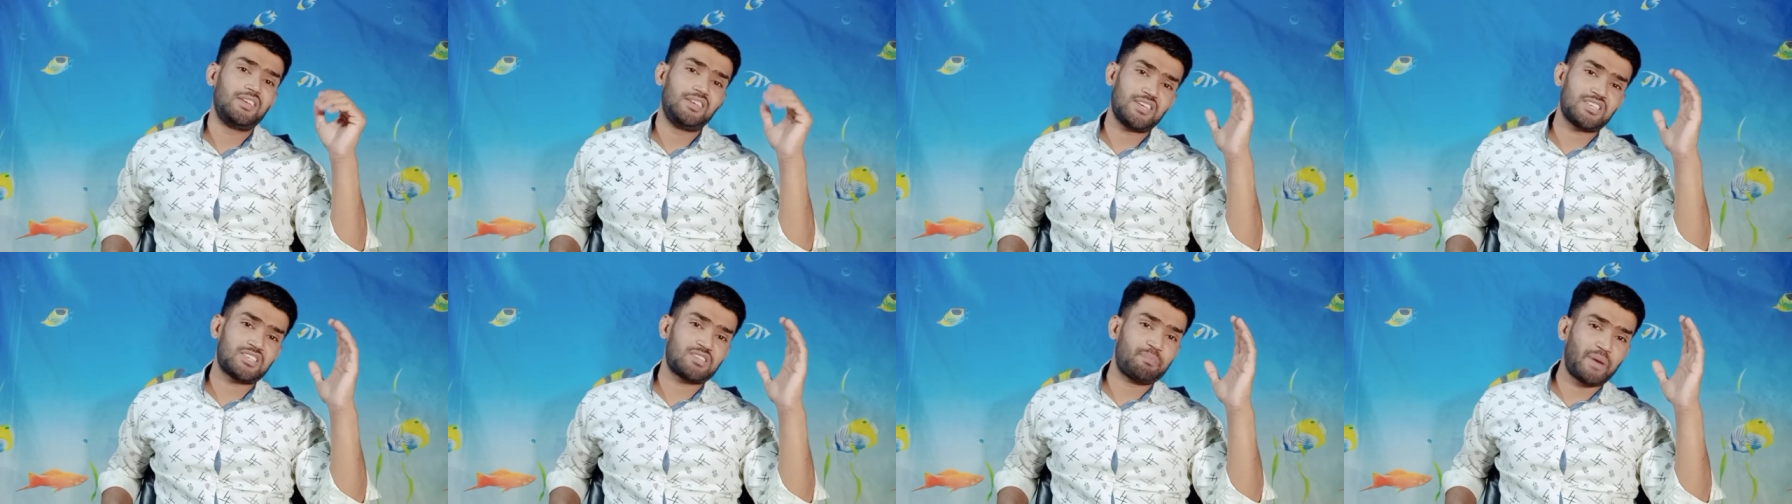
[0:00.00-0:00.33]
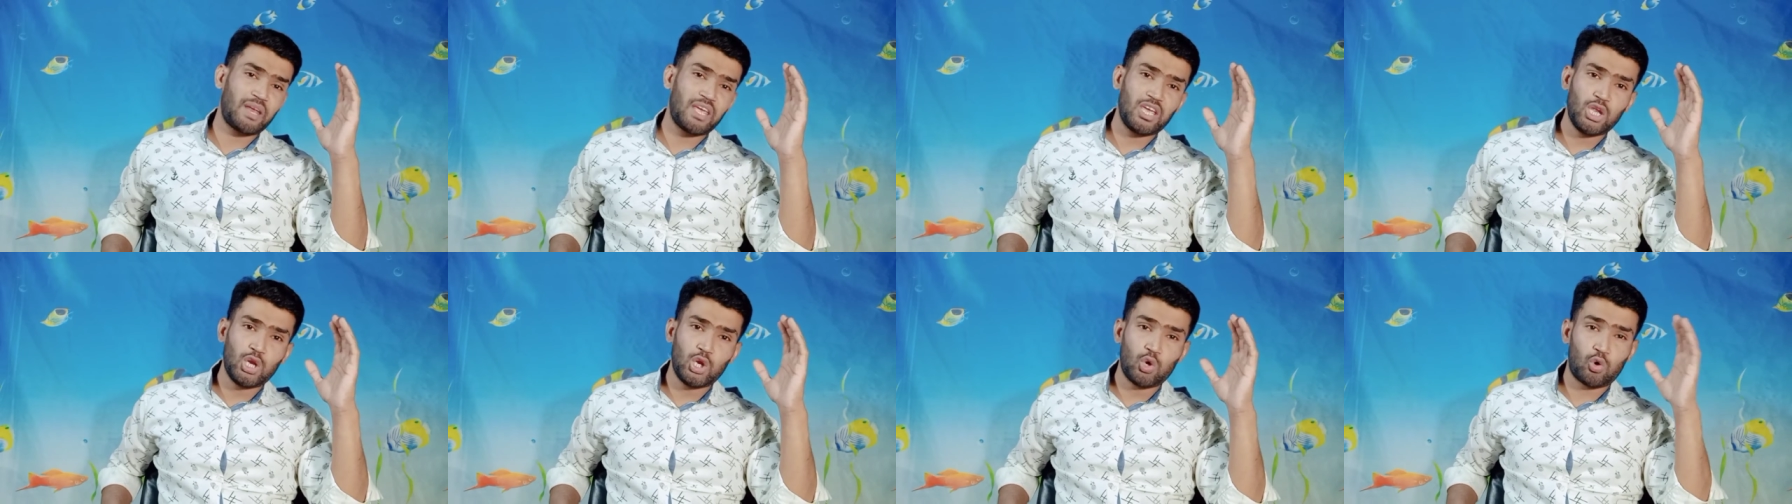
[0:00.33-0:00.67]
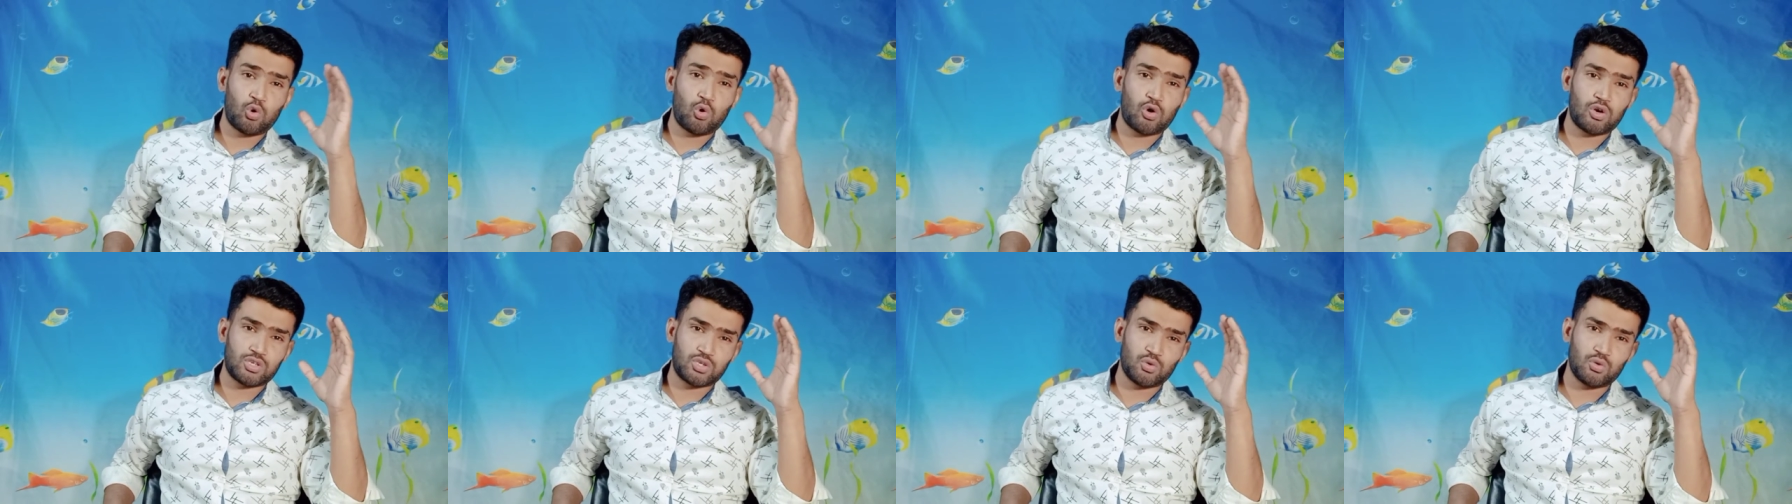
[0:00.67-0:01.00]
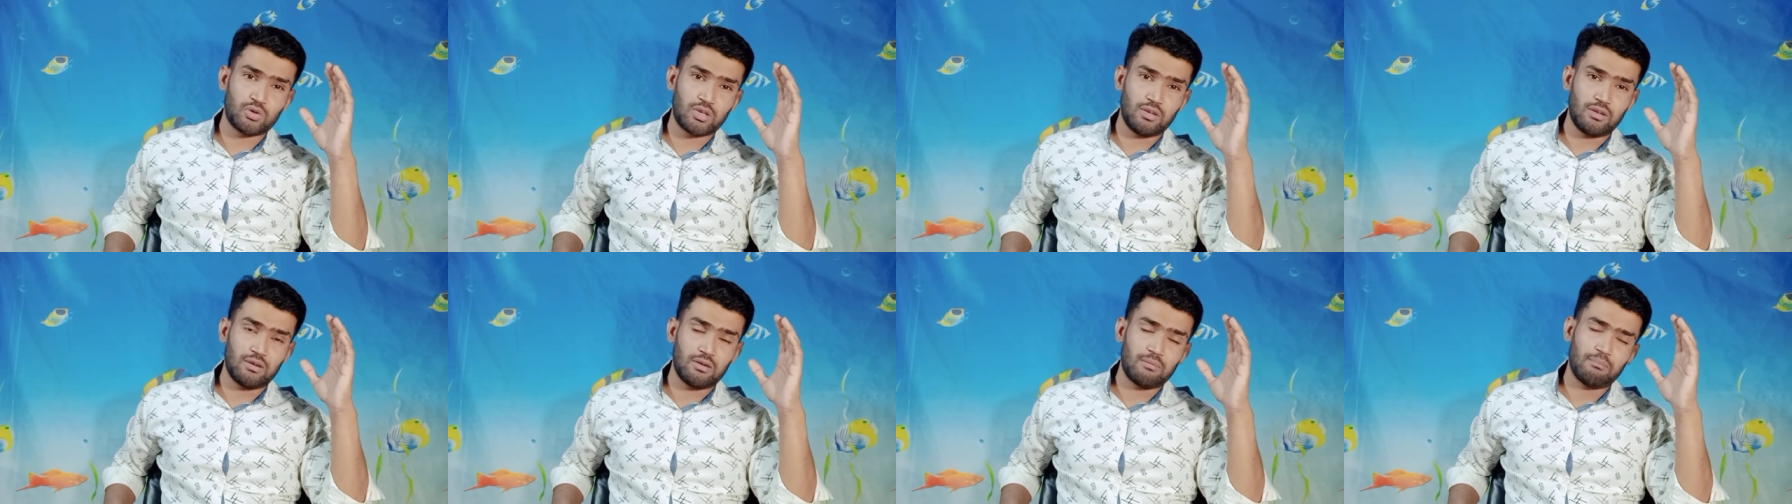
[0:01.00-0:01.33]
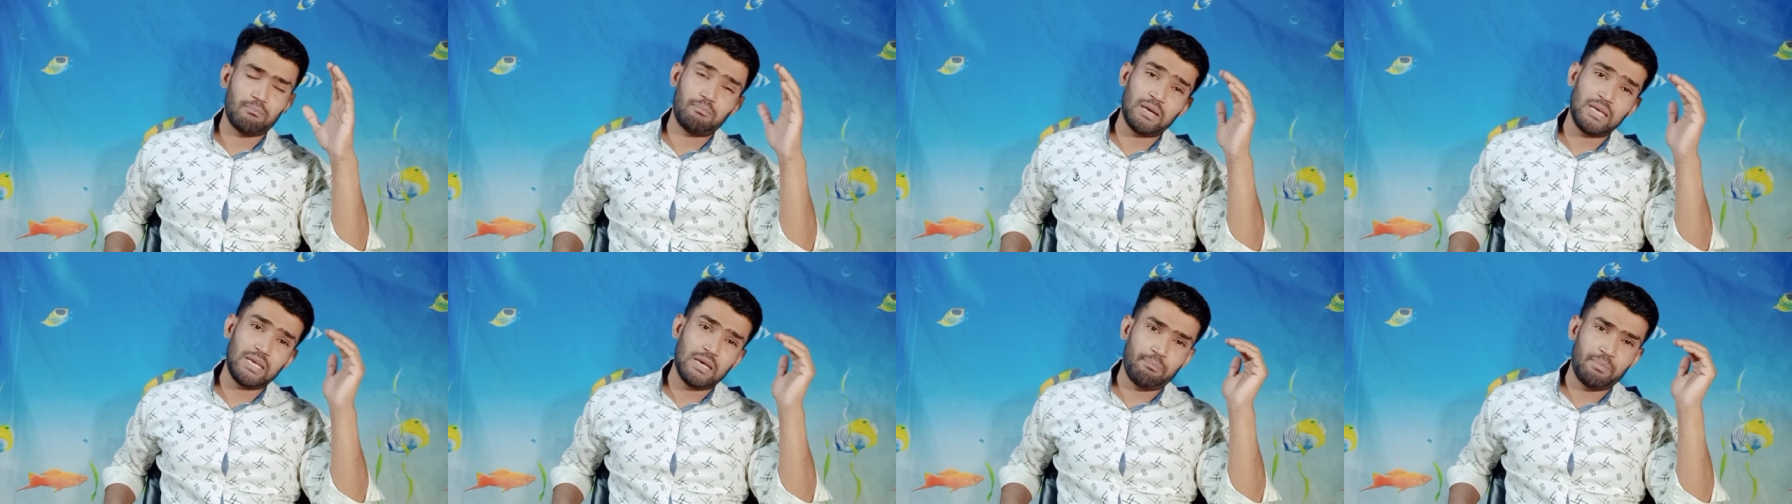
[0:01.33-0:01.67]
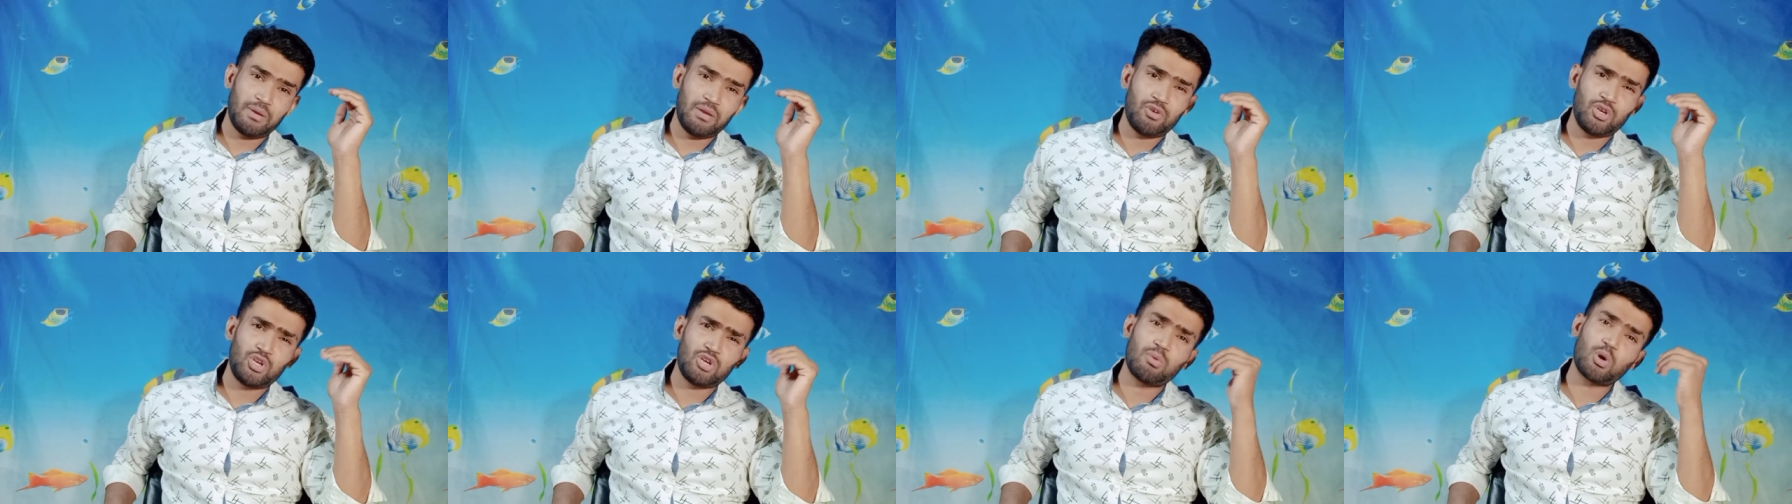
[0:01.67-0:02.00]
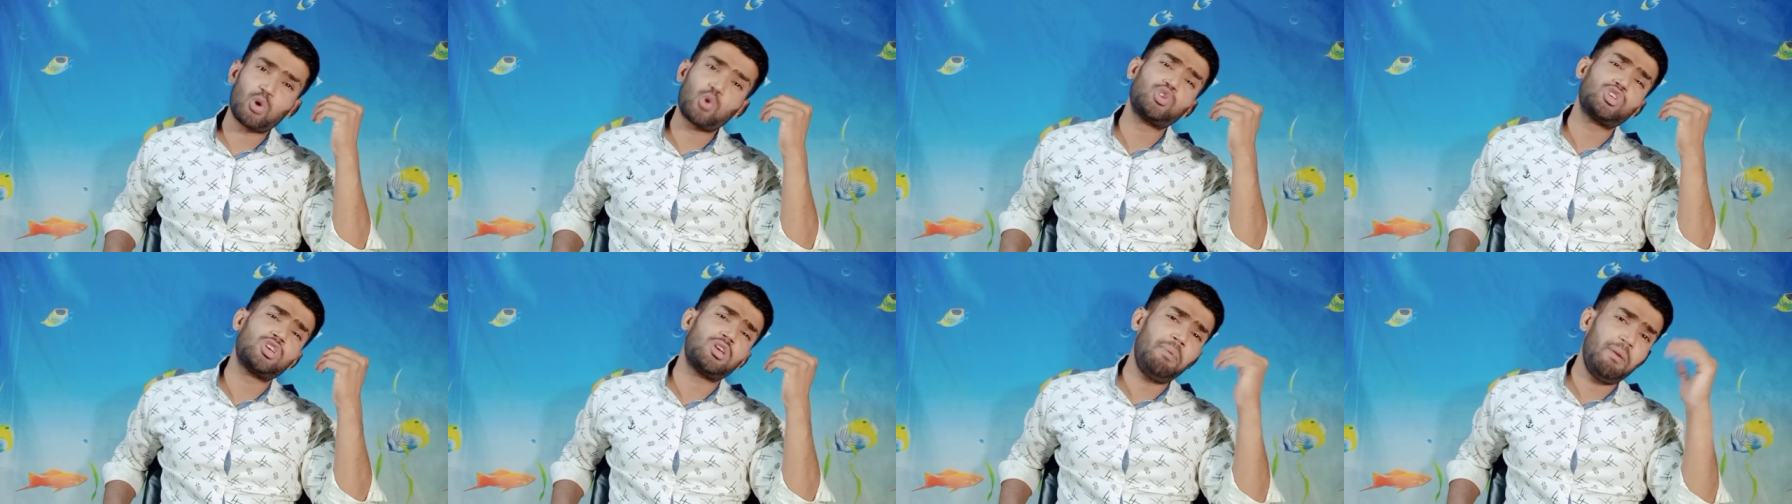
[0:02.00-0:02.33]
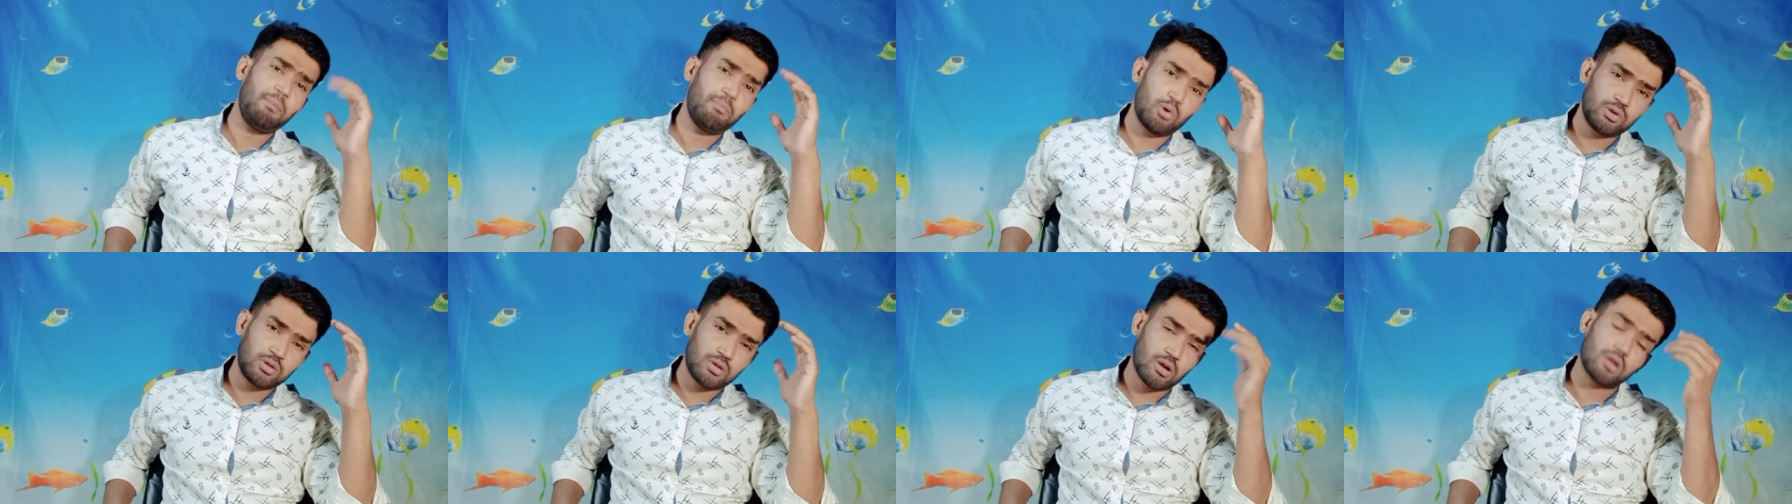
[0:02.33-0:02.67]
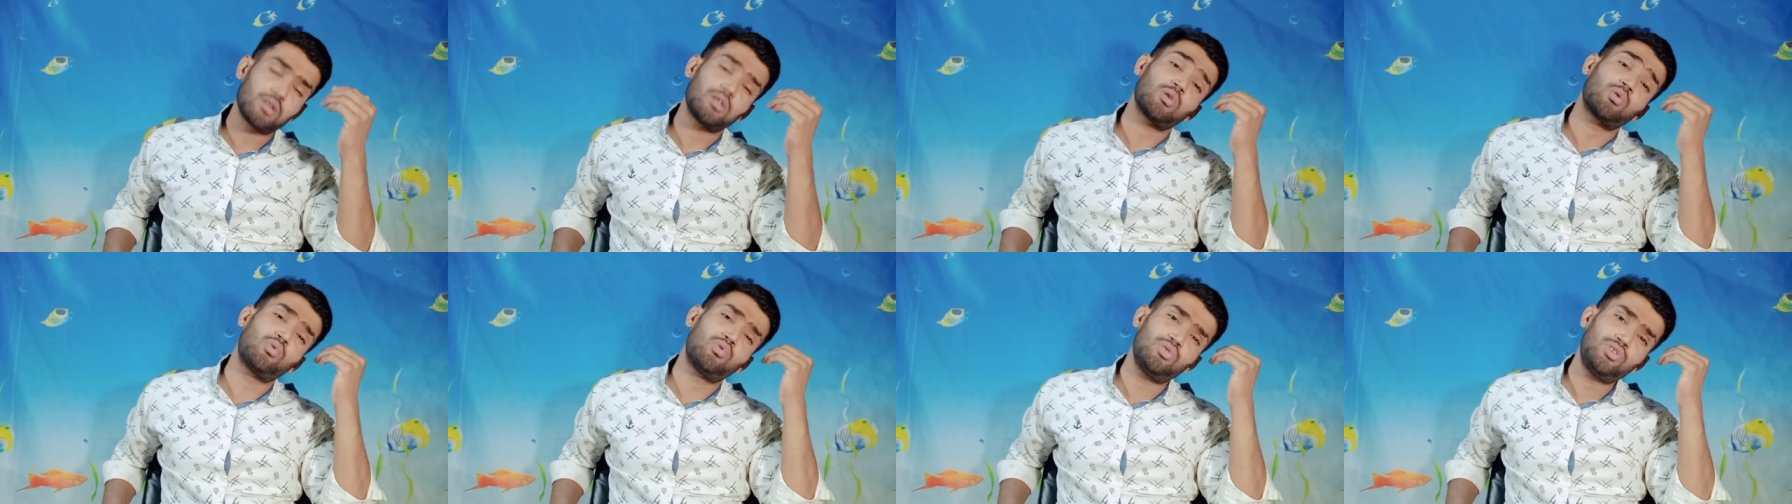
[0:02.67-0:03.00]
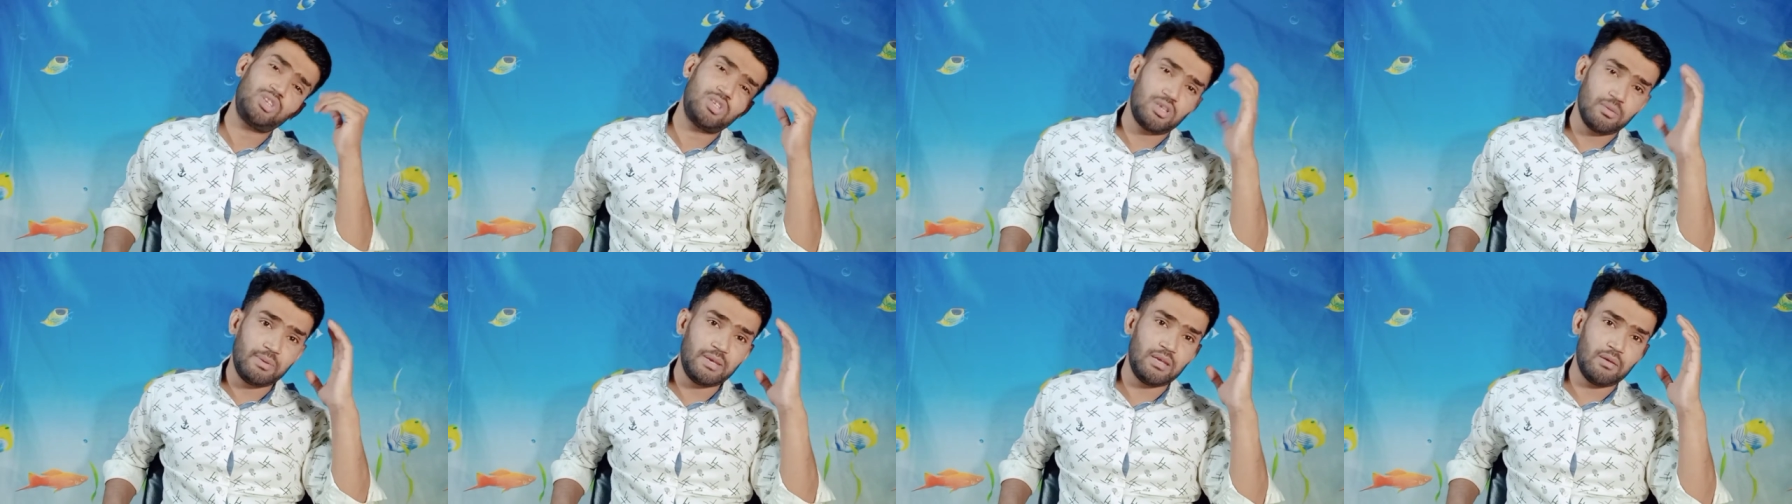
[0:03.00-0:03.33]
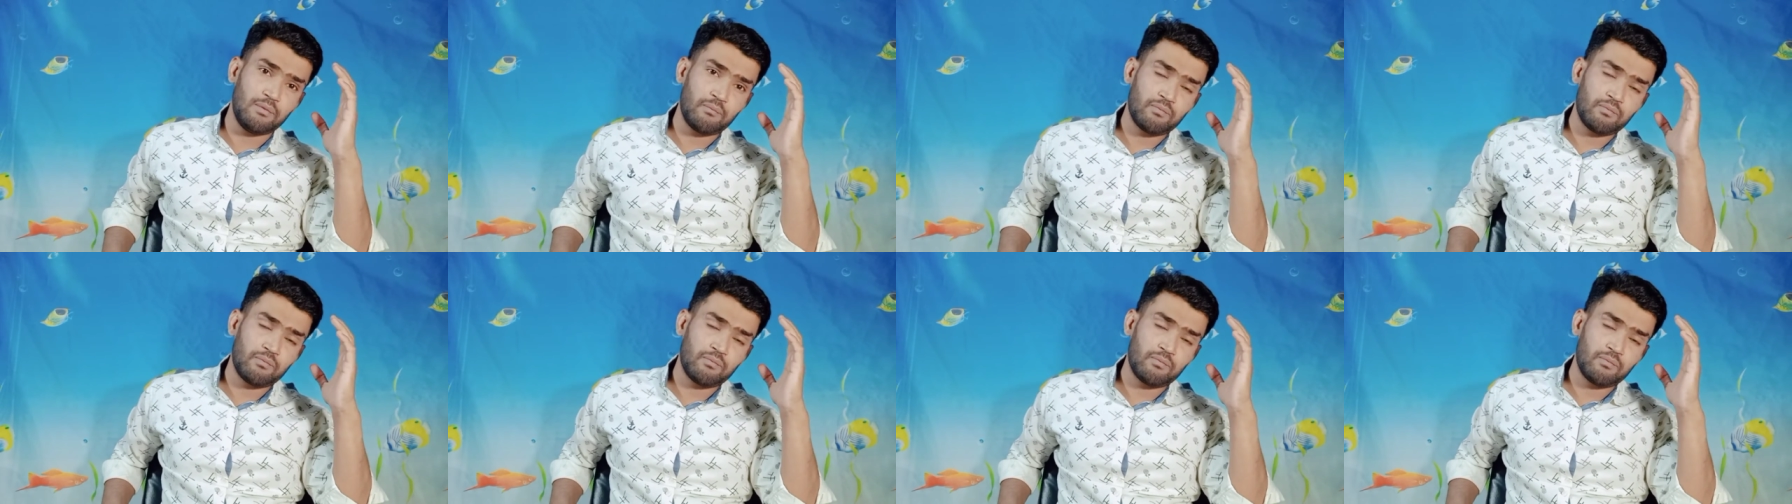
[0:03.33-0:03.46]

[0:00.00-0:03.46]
ये स्प्रिंगी लोनों का शौकीन भाई अपनी वीडियो में कुछ भी बोलते रहते हो कुछ भी